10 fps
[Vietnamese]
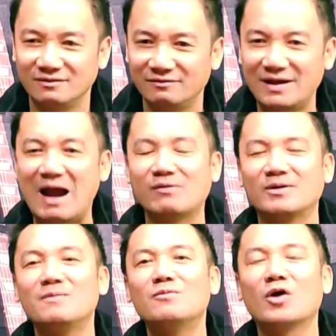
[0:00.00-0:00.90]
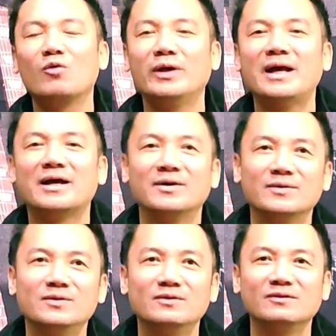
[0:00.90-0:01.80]
vào trong một cái quỹ hàng
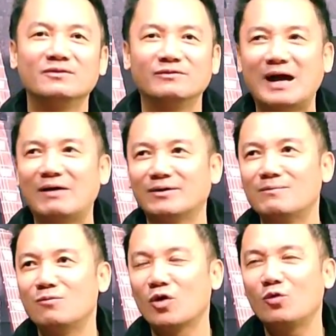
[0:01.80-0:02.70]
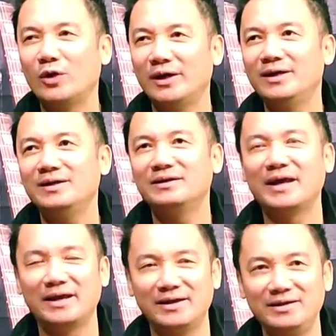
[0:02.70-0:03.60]
hữu vào trong một cái quỹ
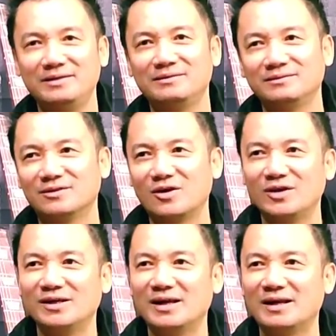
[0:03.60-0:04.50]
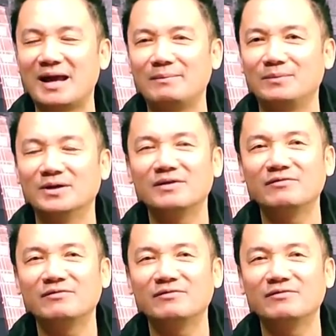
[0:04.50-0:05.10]
để coi như là làm những